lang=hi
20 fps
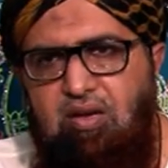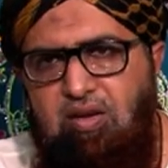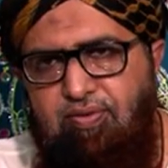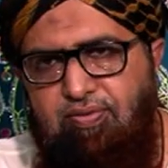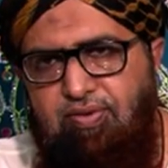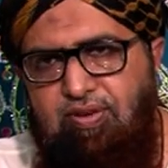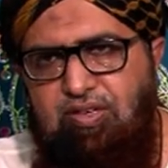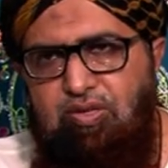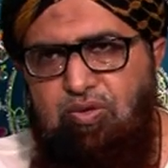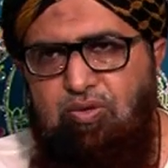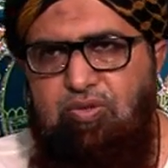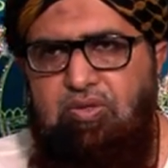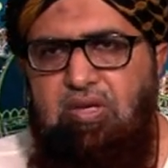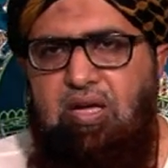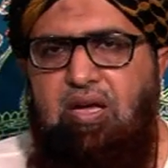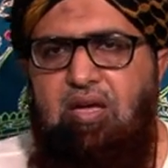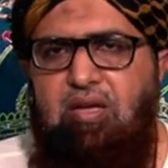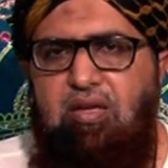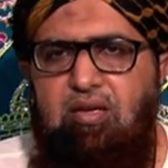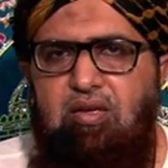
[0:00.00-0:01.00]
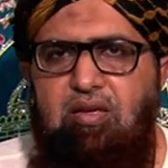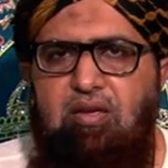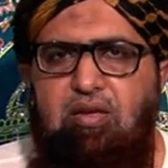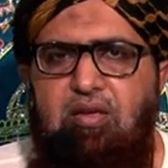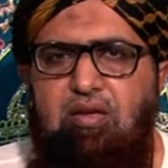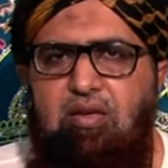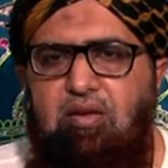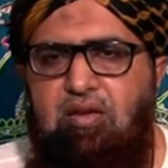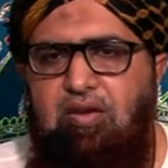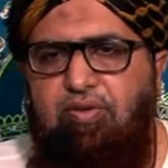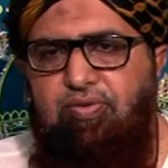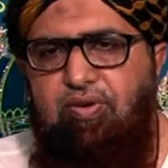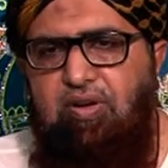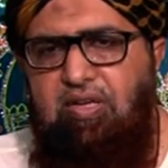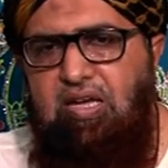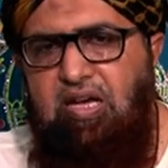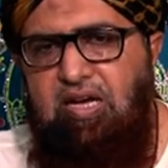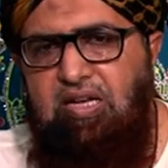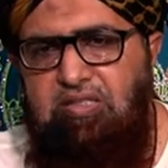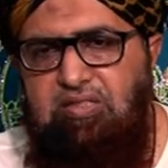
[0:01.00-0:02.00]
नफली रोज़ा
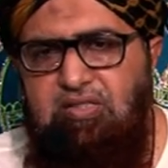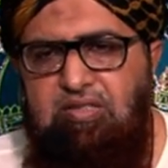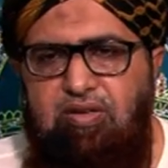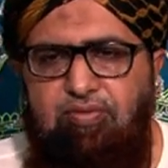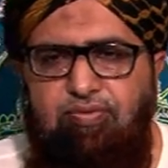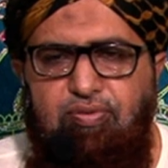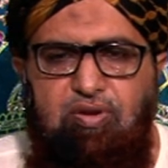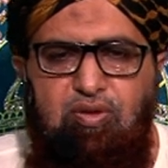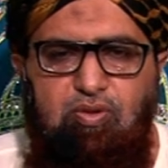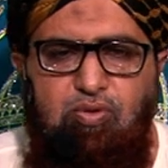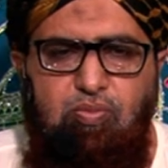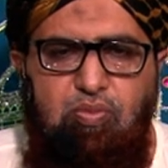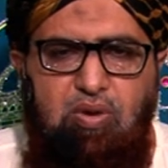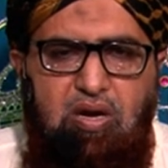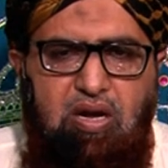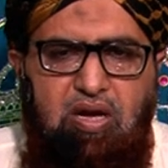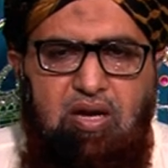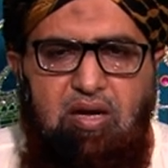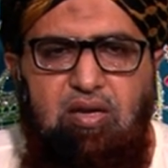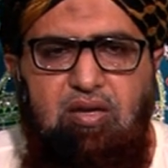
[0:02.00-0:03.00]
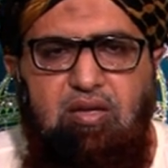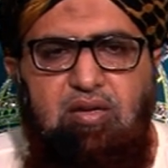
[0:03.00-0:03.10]
नफली हज नफली उम्र